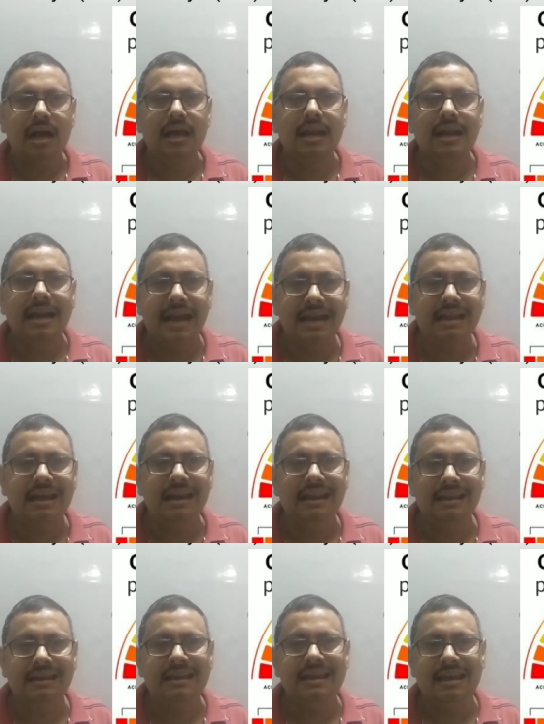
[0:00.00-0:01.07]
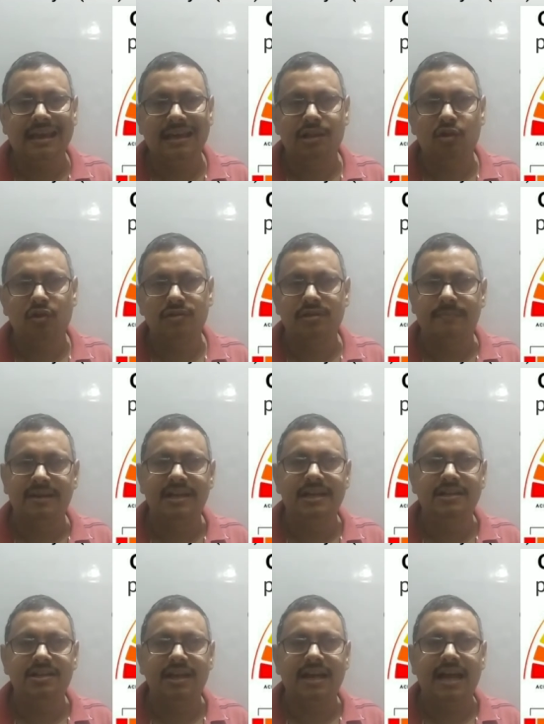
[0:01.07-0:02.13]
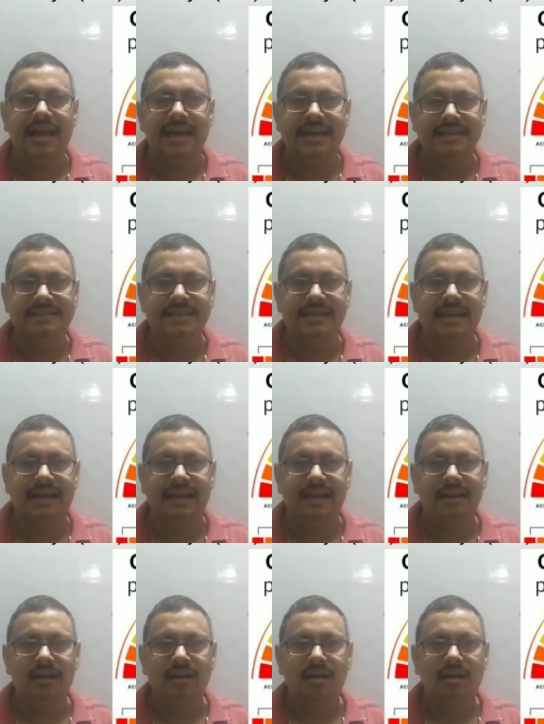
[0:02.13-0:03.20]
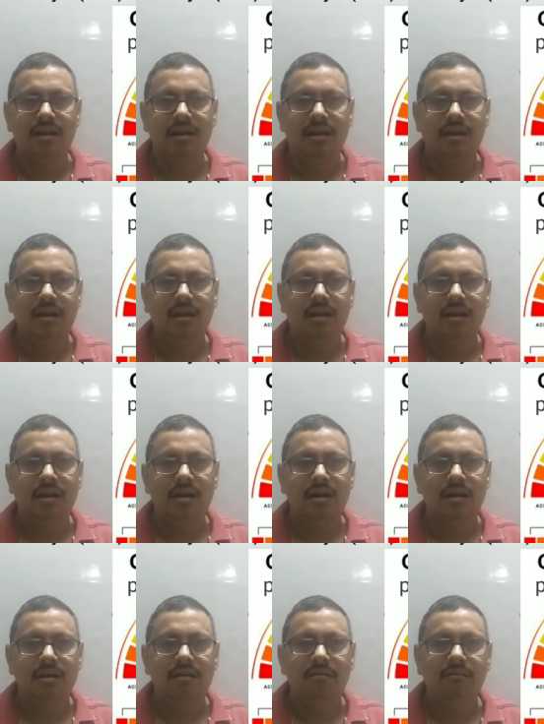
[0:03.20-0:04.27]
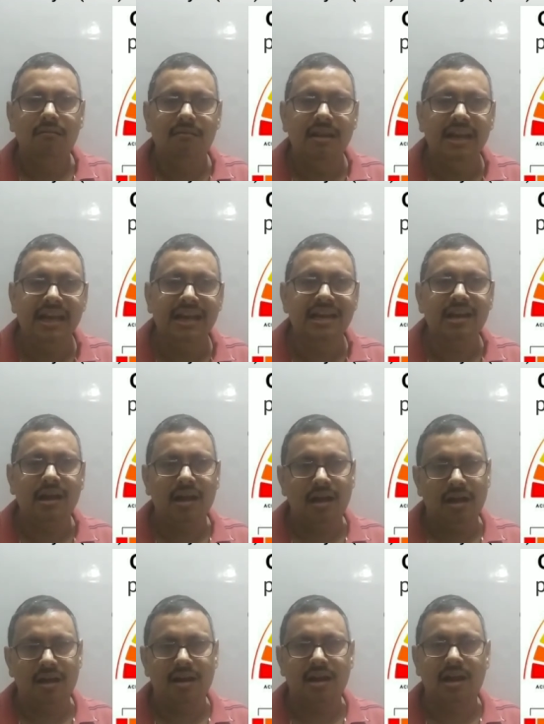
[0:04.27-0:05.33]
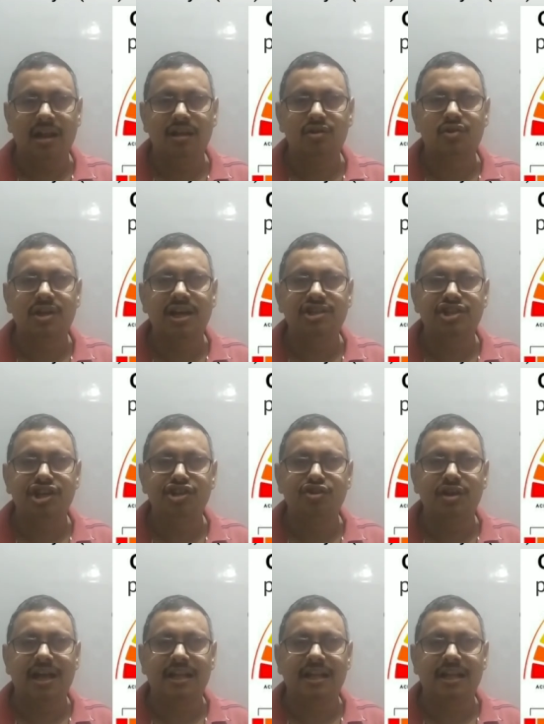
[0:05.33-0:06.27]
अगर रेड कलर की है तो समझ लीजिएगा एसिड है ग्रीन अगर कलर उसका चेंज हो